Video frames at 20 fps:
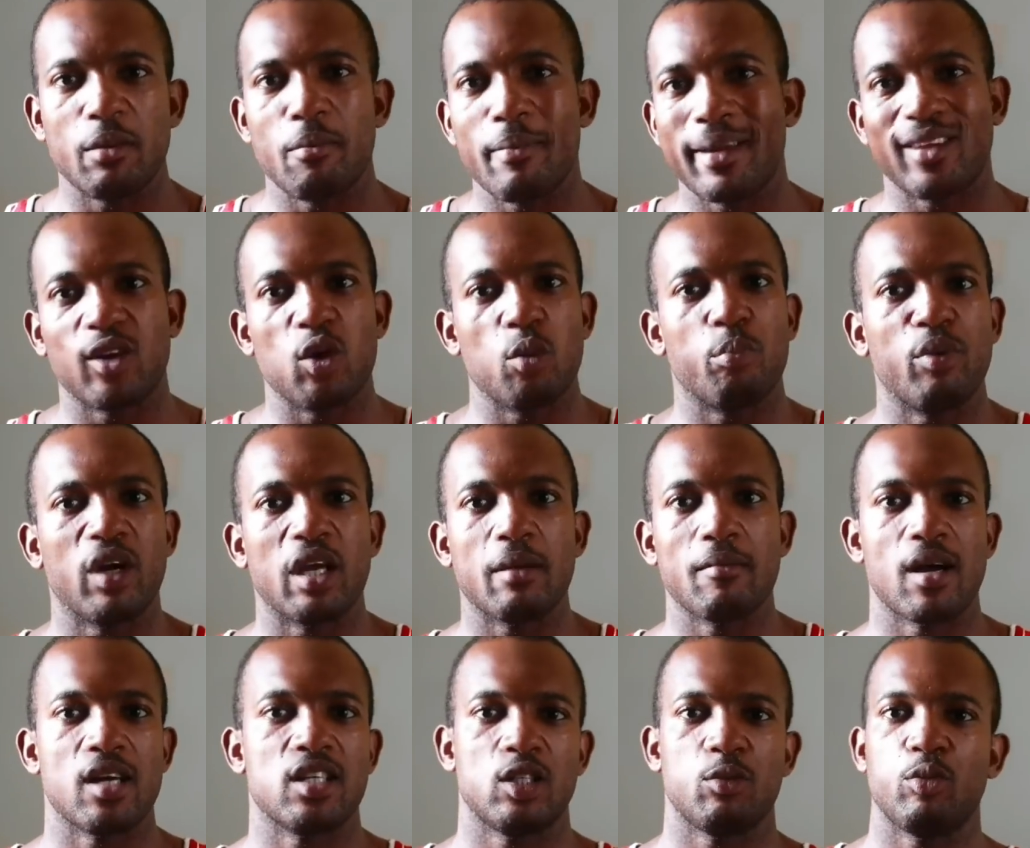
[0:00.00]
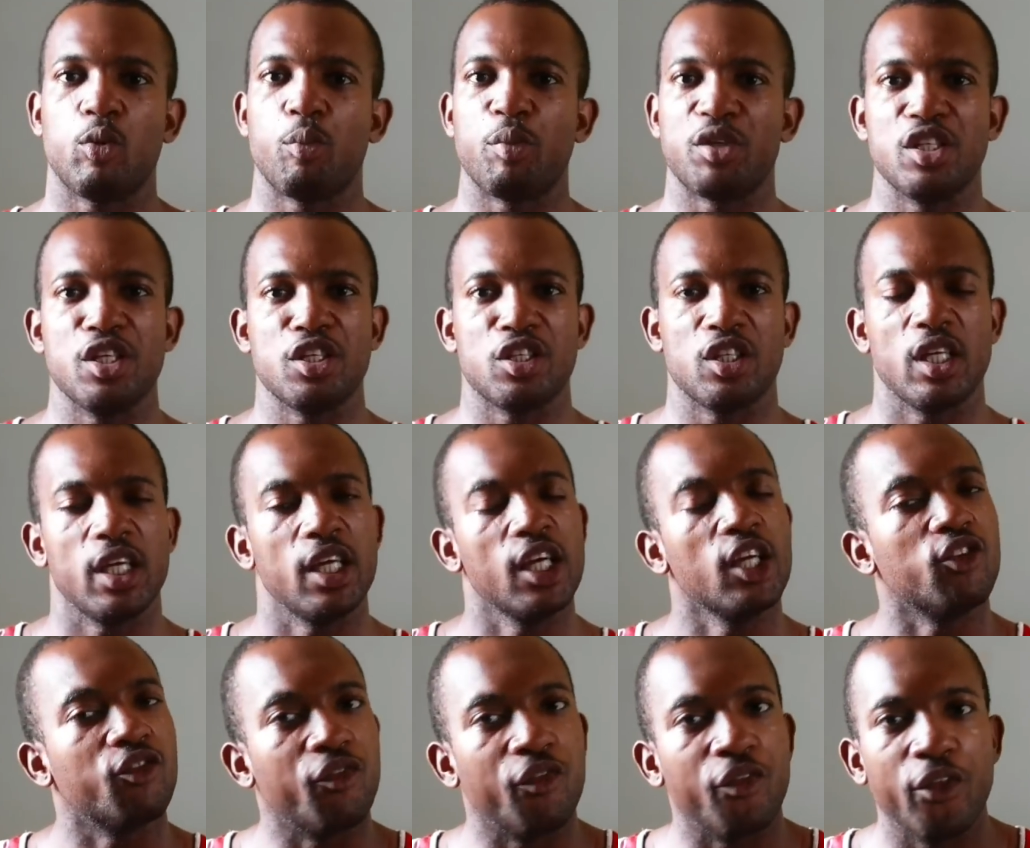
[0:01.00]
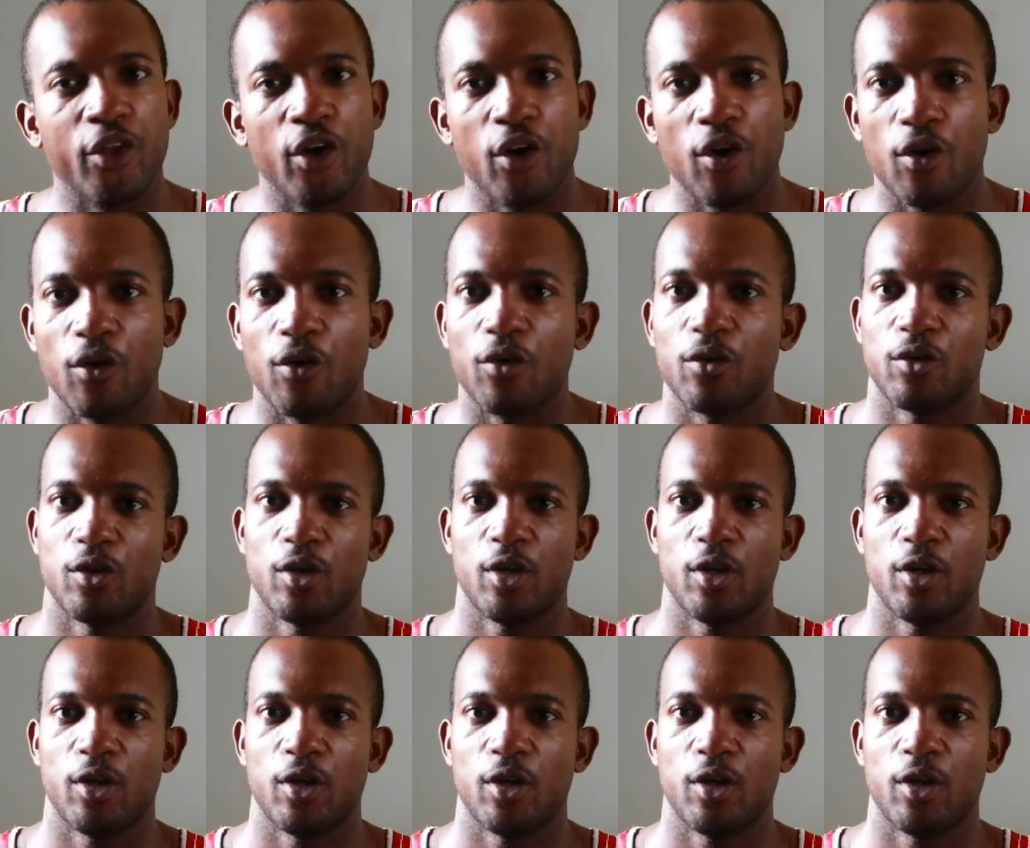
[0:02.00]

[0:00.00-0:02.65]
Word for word: mettre le pain et manger pour petit déjeuner. Non.